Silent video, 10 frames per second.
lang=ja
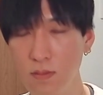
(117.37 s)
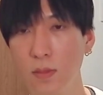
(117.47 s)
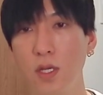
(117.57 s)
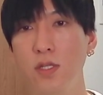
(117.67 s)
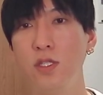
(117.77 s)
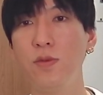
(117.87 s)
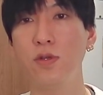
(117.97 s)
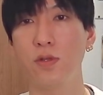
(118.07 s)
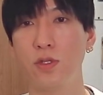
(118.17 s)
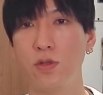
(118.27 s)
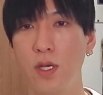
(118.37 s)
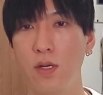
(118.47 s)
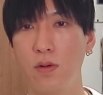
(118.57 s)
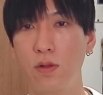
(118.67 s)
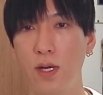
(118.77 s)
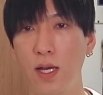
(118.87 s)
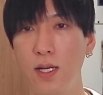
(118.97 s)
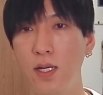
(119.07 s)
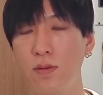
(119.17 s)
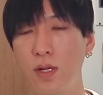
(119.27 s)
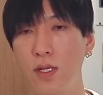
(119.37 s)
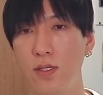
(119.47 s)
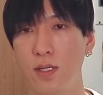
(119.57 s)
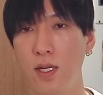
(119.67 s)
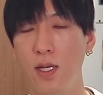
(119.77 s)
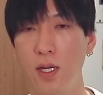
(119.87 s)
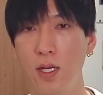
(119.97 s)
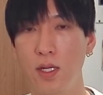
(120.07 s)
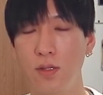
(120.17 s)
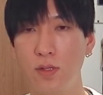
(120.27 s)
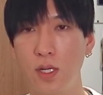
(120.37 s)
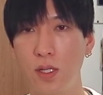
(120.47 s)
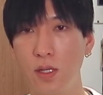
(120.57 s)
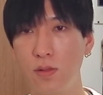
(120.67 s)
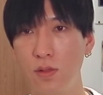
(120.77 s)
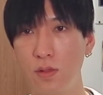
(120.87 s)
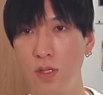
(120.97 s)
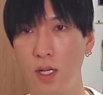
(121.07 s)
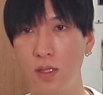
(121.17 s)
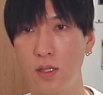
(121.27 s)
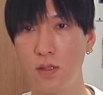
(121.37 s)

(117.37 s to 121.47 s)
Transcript: 一目の上限、この赤のラインですね。抜けてくるってなってく